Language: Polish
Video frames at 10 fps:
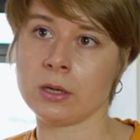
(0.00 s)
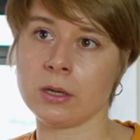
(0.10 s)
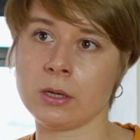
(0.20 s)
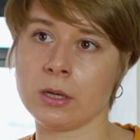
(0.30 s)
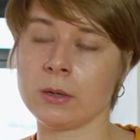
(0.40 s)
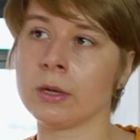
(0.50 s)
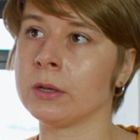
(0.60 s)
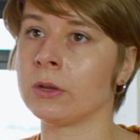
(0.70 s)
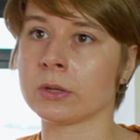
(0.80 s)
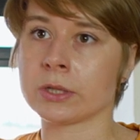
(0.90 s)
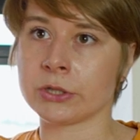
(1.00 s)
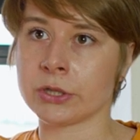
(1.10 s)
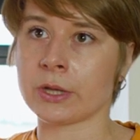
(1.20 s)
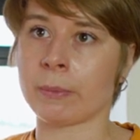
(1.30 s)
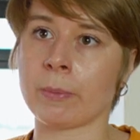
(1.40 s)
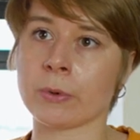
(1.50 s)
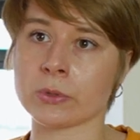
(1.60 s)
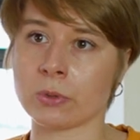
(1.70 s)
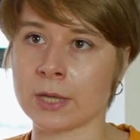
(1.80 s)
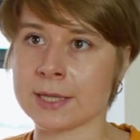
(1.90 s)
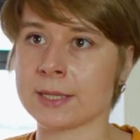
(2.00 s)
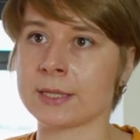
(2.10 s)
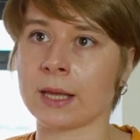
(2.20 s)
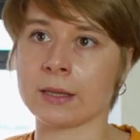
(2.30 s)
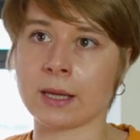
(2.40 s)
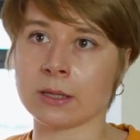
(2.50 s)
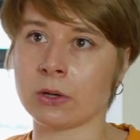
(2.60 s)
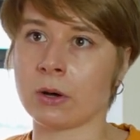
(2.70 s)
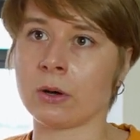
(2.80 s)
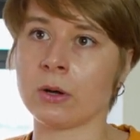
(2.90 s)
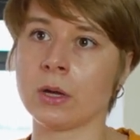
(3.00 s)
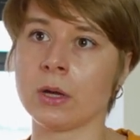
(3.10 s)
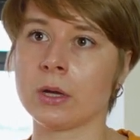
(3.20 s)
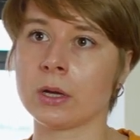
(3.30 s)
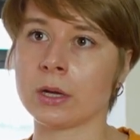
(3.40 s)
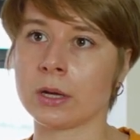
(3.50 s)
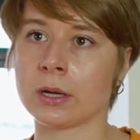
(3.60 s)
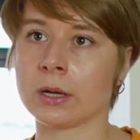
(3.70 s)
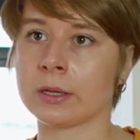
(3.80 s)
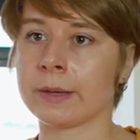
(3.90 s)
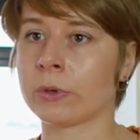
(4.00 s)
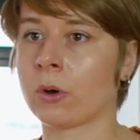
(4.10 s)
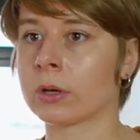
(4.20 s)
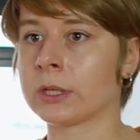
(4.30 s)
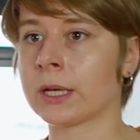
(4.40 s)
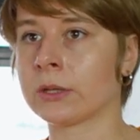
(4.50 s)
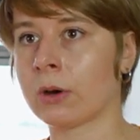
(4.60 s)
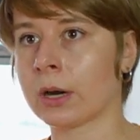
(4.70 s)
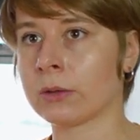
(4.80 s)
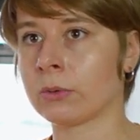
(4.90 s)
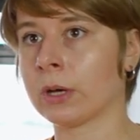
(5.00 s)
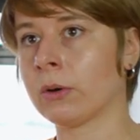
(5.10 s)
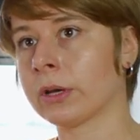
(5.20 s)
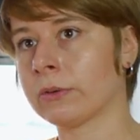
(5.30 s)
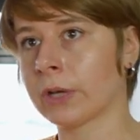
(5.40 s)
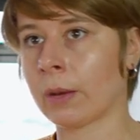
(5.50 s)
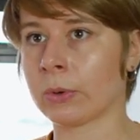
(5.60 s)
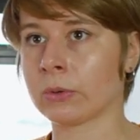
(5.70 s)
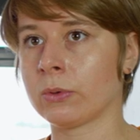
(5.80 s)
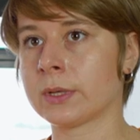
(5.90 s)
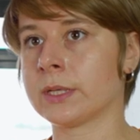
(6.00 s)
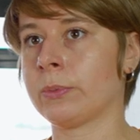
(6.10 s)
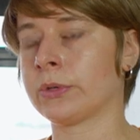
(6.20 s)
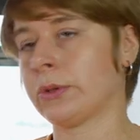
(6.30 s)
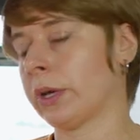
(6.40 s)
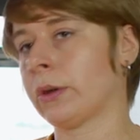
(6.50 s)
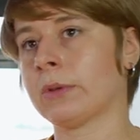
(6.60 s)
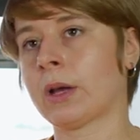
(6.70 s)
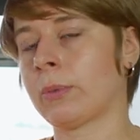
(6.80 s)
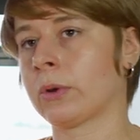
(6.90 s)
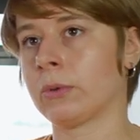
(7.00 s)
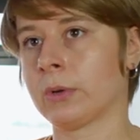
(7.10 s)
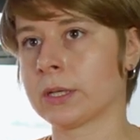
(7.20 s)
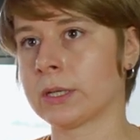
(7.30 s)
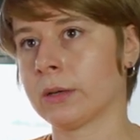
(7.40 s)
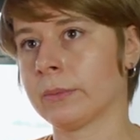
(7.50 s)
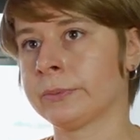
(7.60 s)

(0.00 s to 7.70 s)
i, i idąc gdzieś tam po prostu od asystenta do, e, nie wiem, do koordynatora, drugiego kierownika produkcji, później do kierownika produkcji.